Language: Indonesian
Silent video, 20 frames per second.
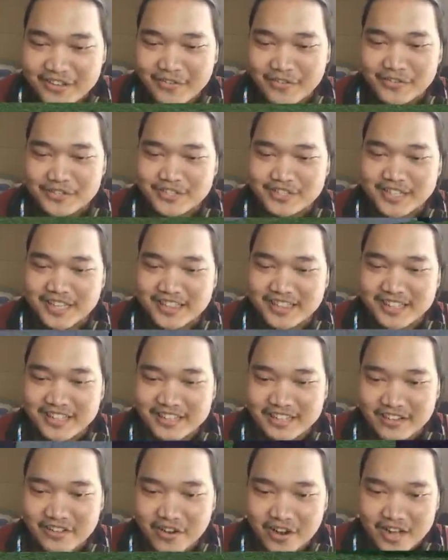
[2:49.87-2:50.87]
Buset.
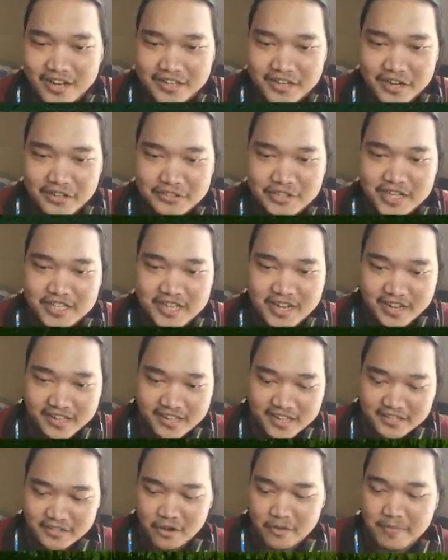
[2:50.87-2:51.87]
Oke, jadi langsung aja
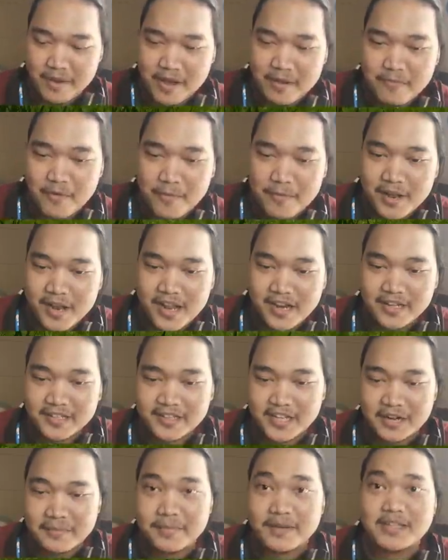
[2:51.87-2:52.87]
kita coba mobilnya di
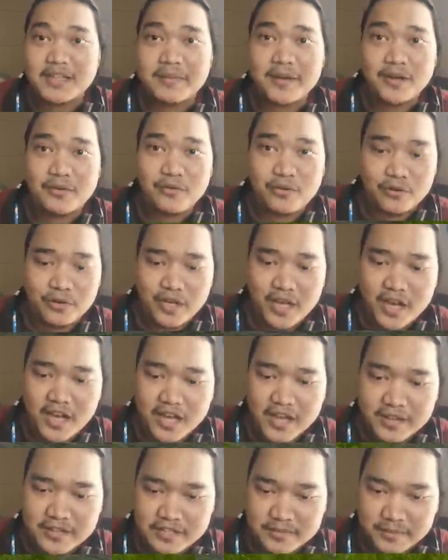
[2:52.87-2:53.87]
track pertama dulu
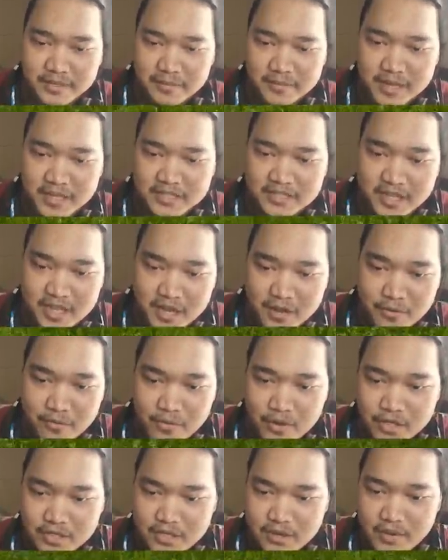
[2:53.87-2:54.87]
ya. Seperti biasa.
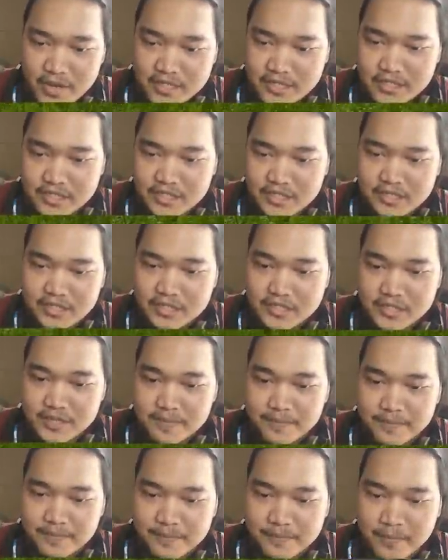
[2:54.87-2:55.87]
Wes, awas.
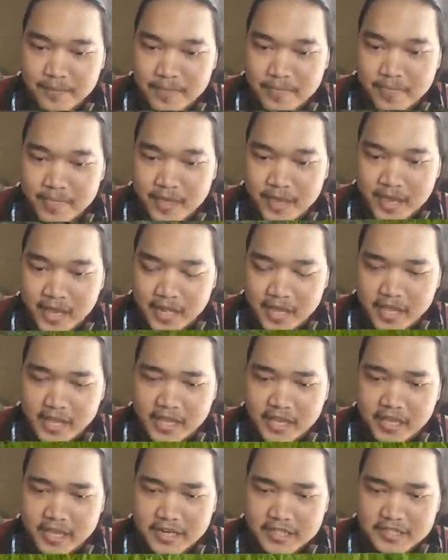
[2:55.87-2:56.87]
Ini
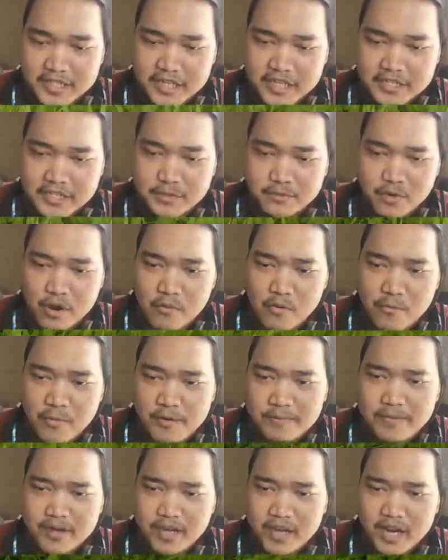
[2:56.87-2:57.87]
ini sih semua
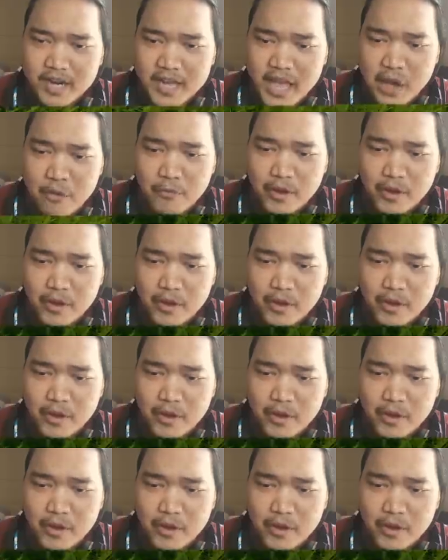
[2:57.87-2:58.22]
mobil penggeraknya